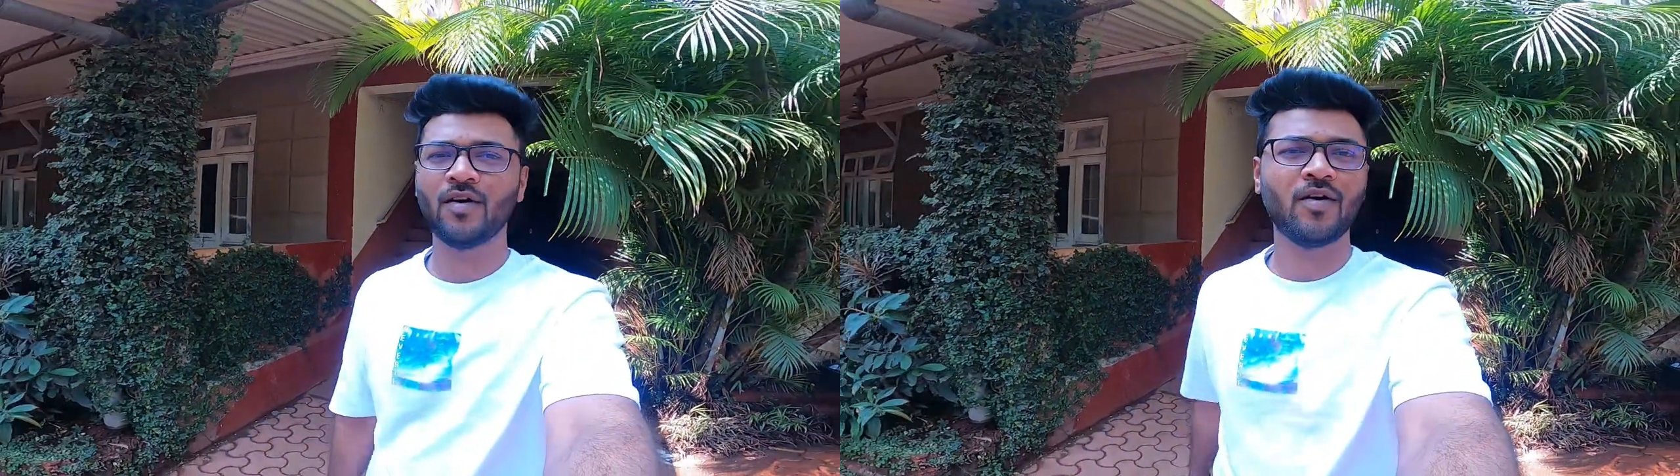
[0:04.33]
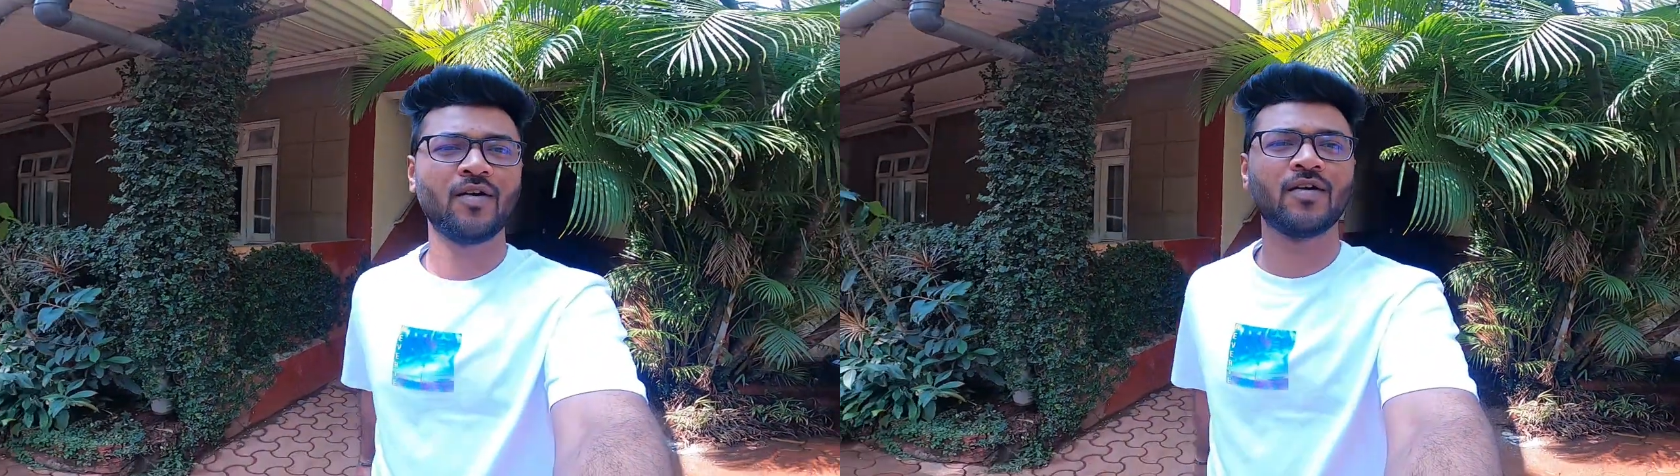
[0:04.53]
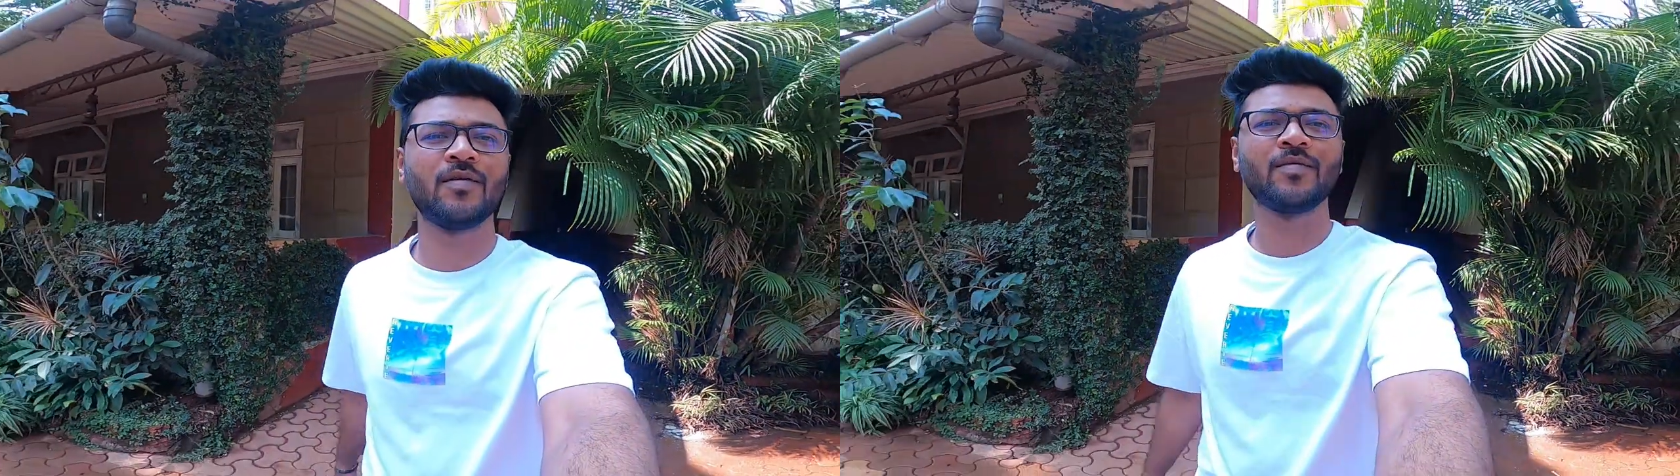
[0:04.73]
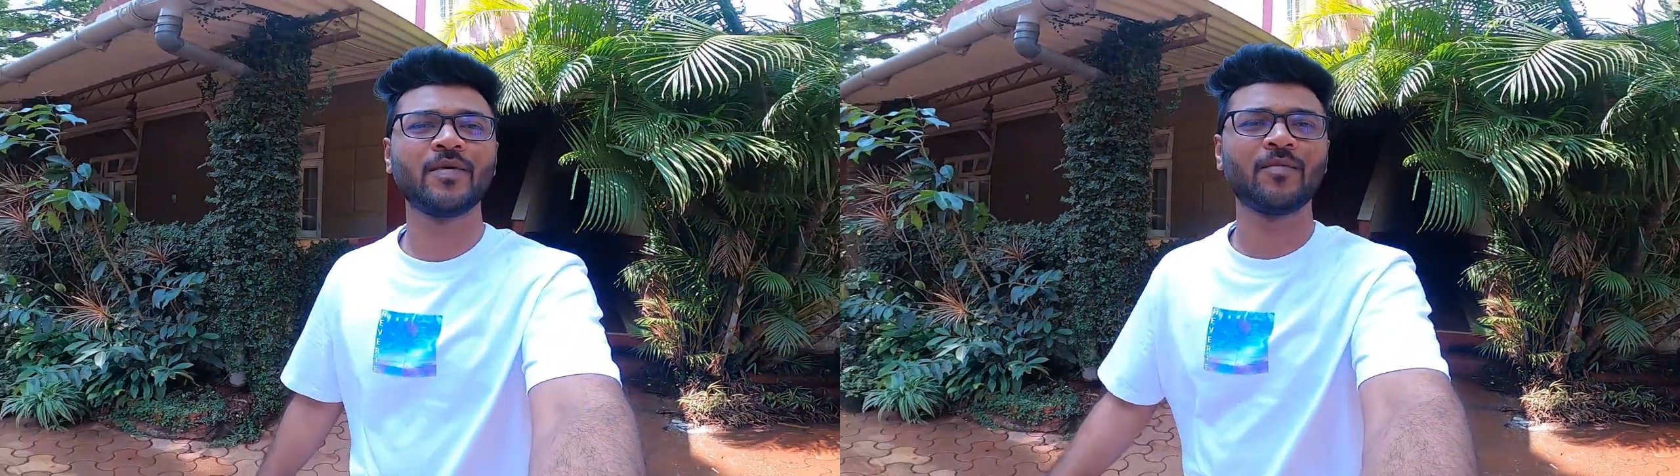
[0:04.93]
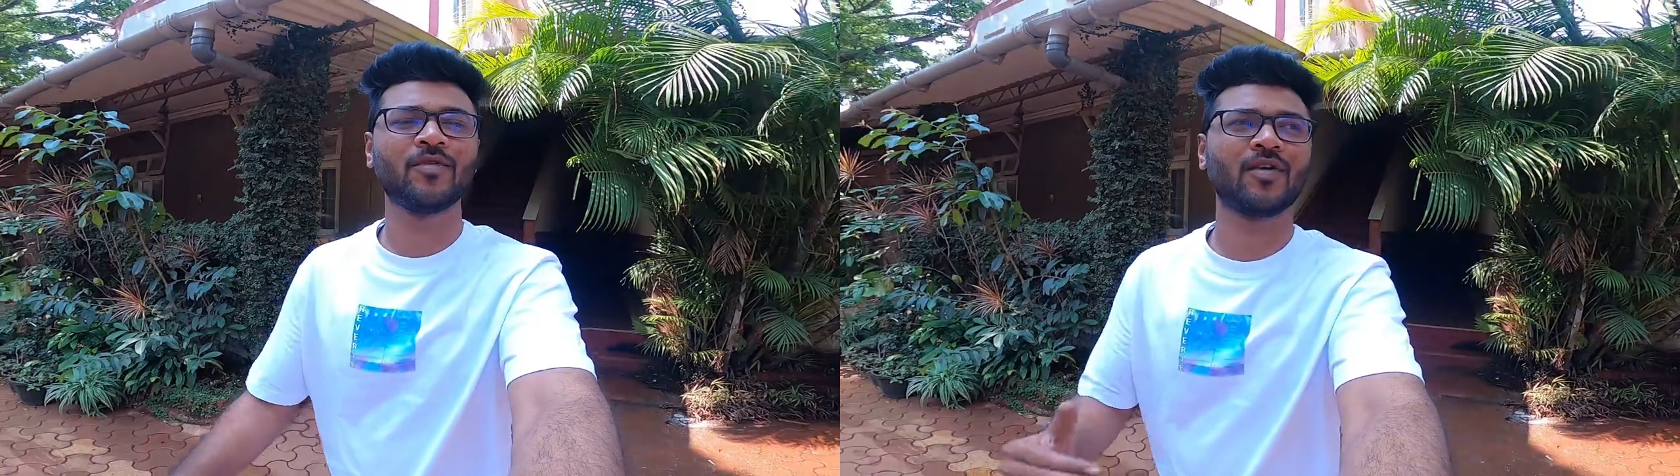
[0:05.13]
और अभी
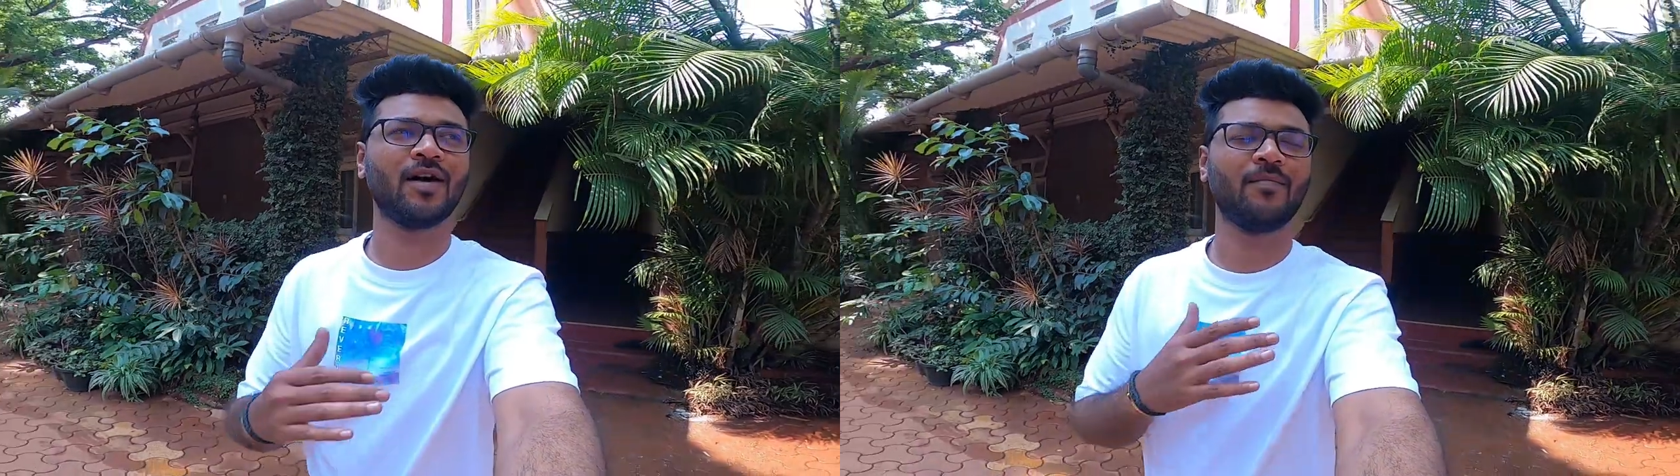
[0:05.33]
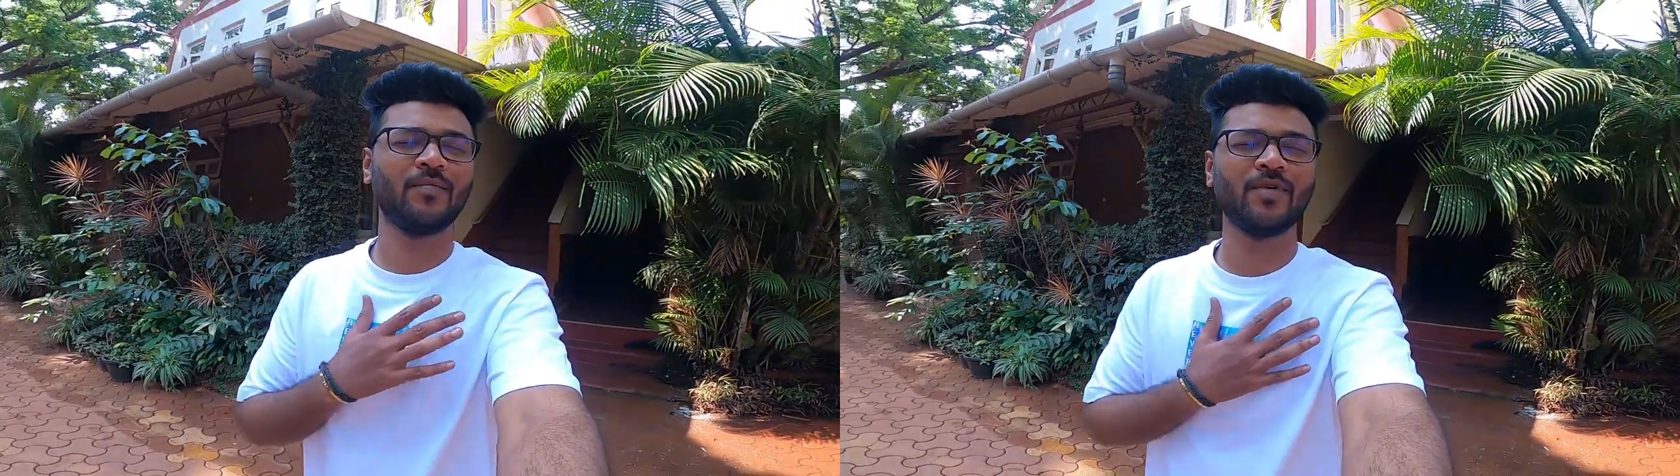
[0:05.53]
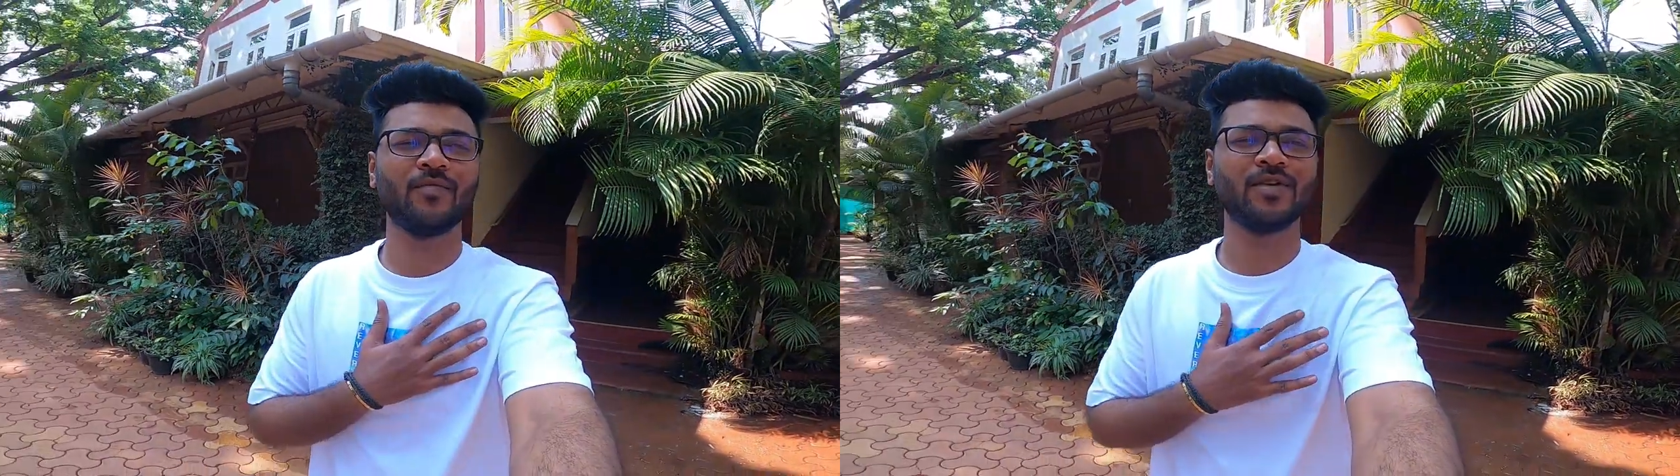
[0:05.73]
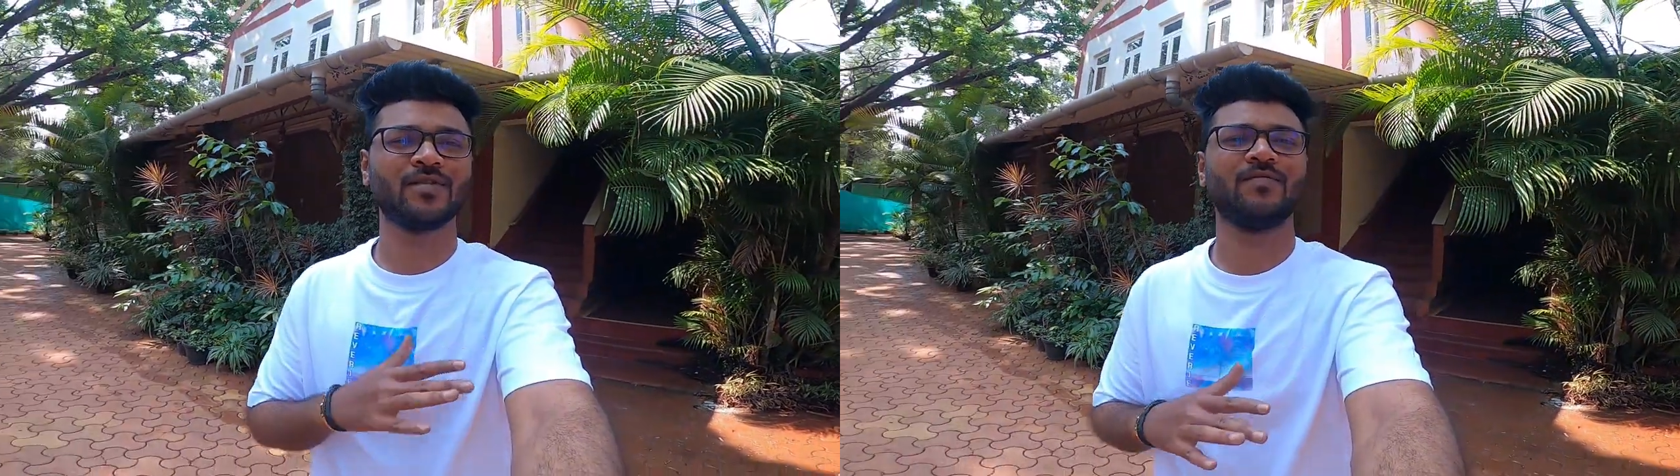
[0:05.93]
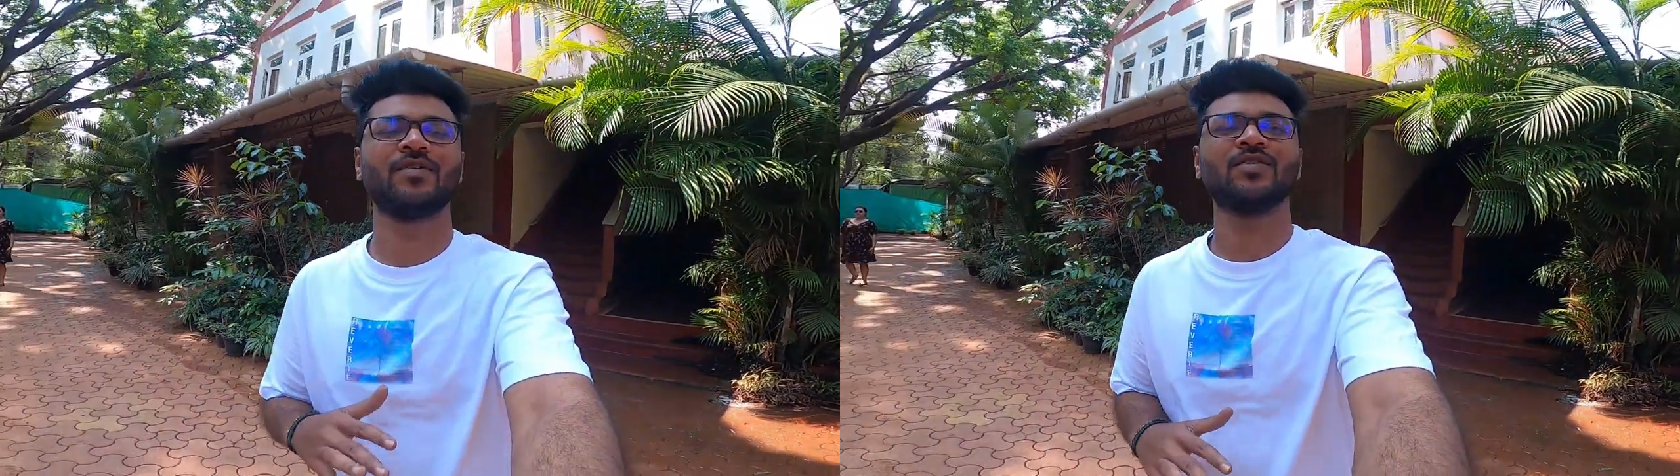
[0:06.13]
भी हम लोग भी मस्त